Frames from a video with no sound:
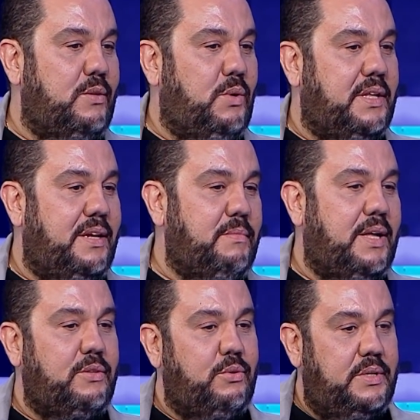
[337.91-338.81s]
الوطني
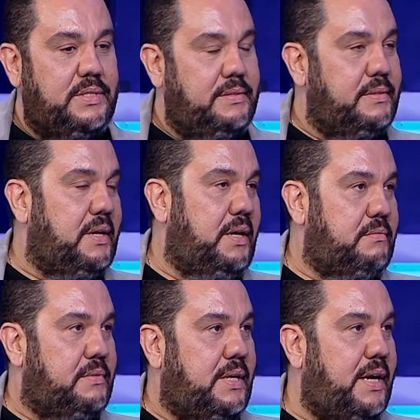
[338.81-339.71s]
نتاع تونس
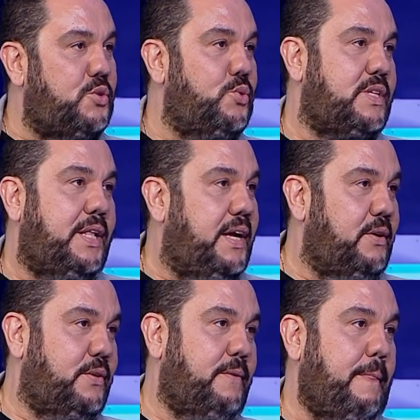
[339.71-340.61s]
خرجوا سلاح